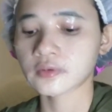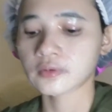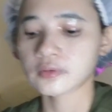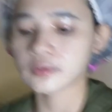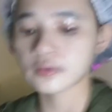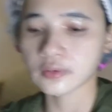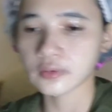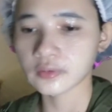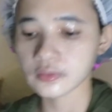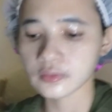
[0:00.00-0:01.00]
jadi
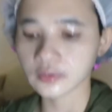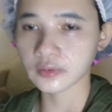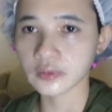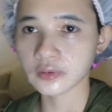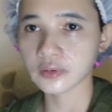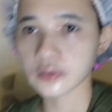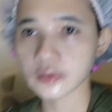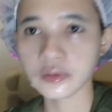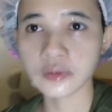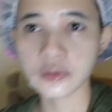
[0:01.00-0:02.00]
kalian bisa lihat
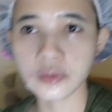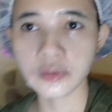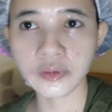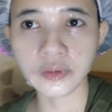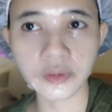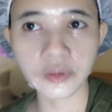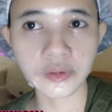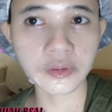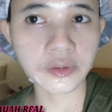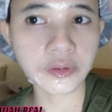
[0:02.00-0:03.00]
kayak
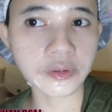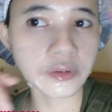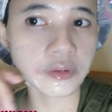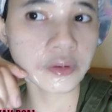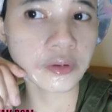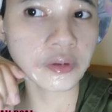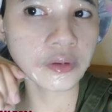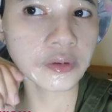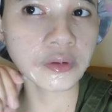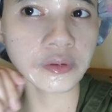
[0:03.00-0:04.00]
gini cara
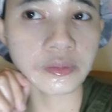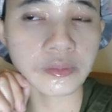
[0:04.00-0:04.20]
ngapainnya